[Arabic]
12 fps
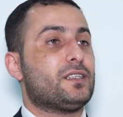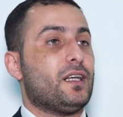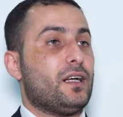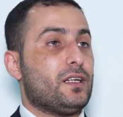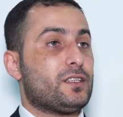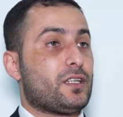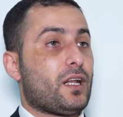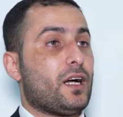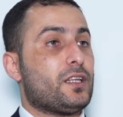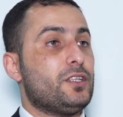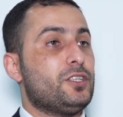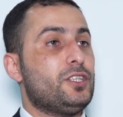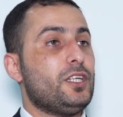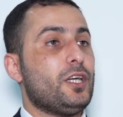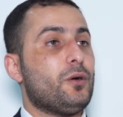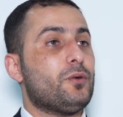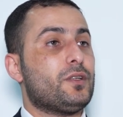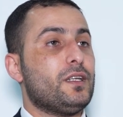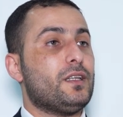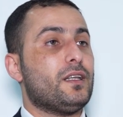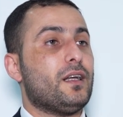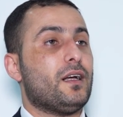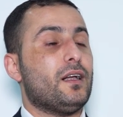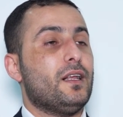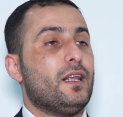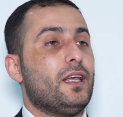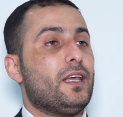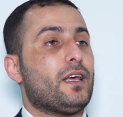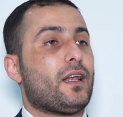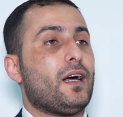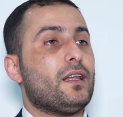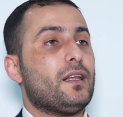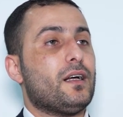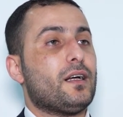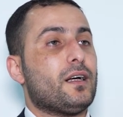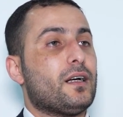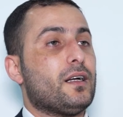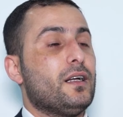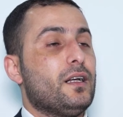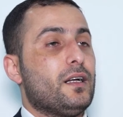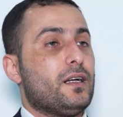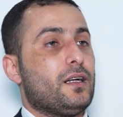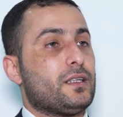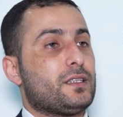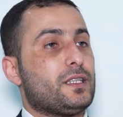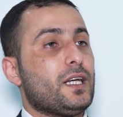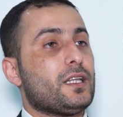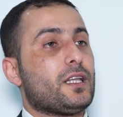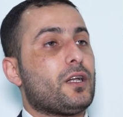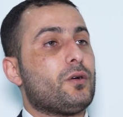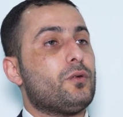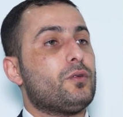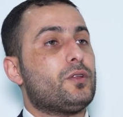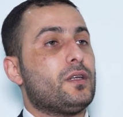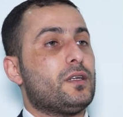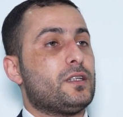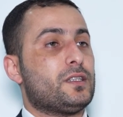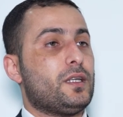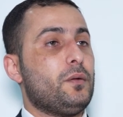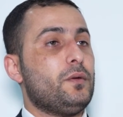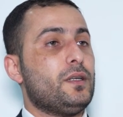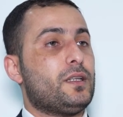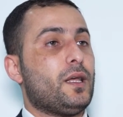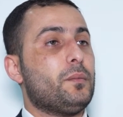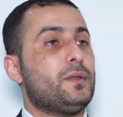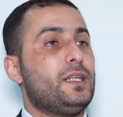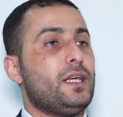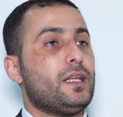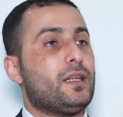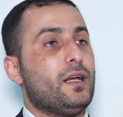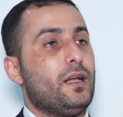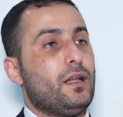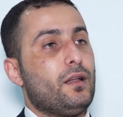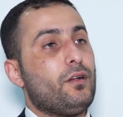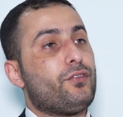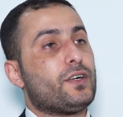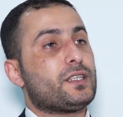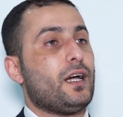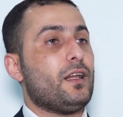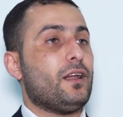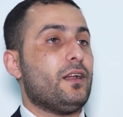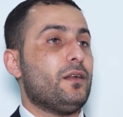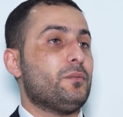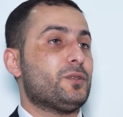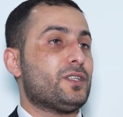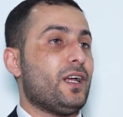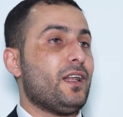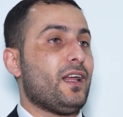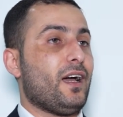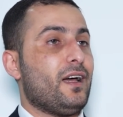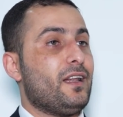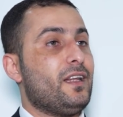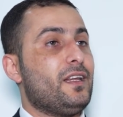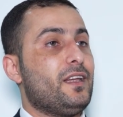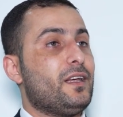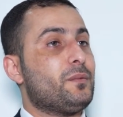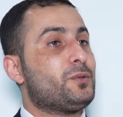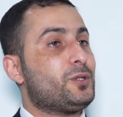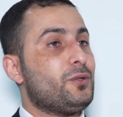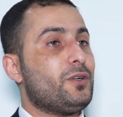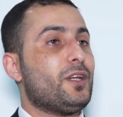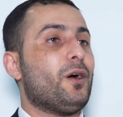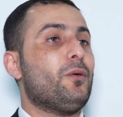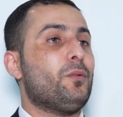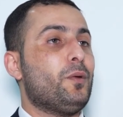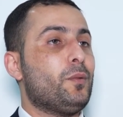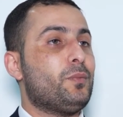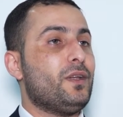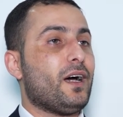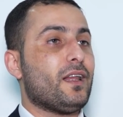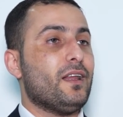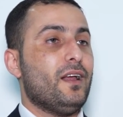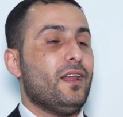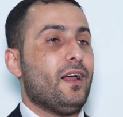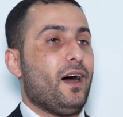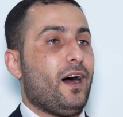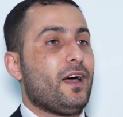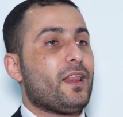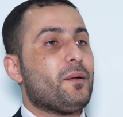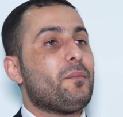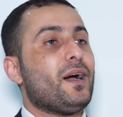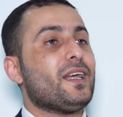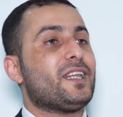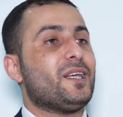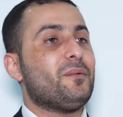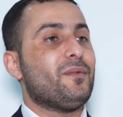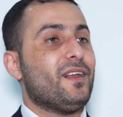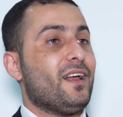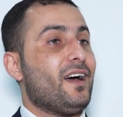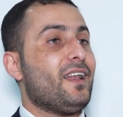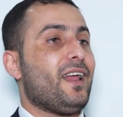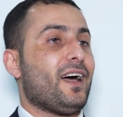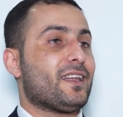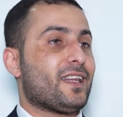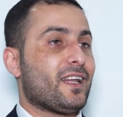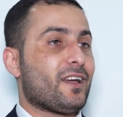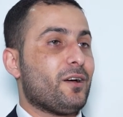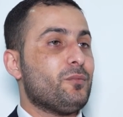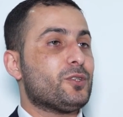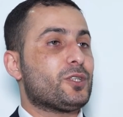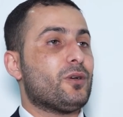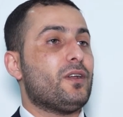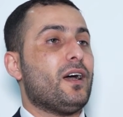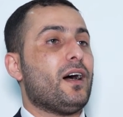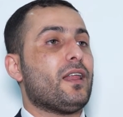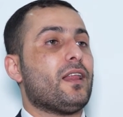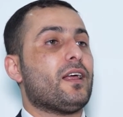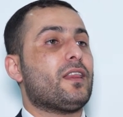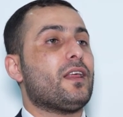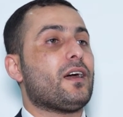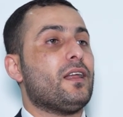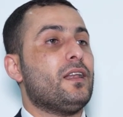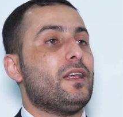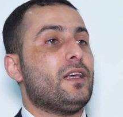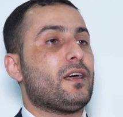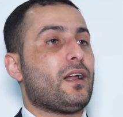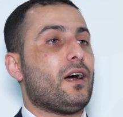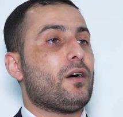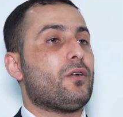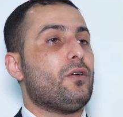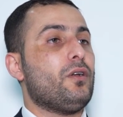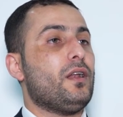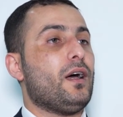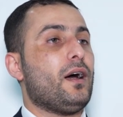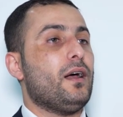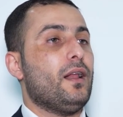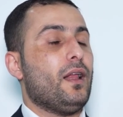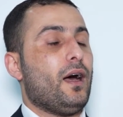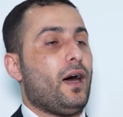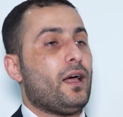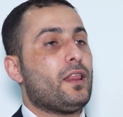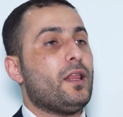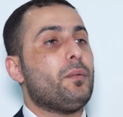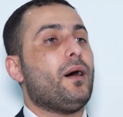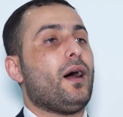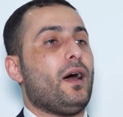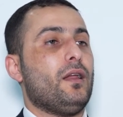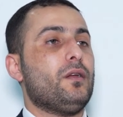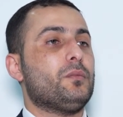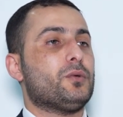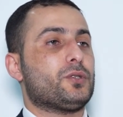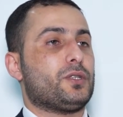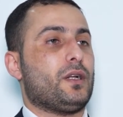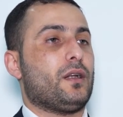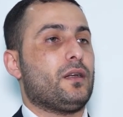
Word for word: استراتيجيه وتريد ايران السيطره وتسوي تمديد للفصائل المسلحة اللي بسوريا ولبنان هذا ما يتم إلا عن طريق الموصل لهذا ثقل إيران كلها عذبها على الموصل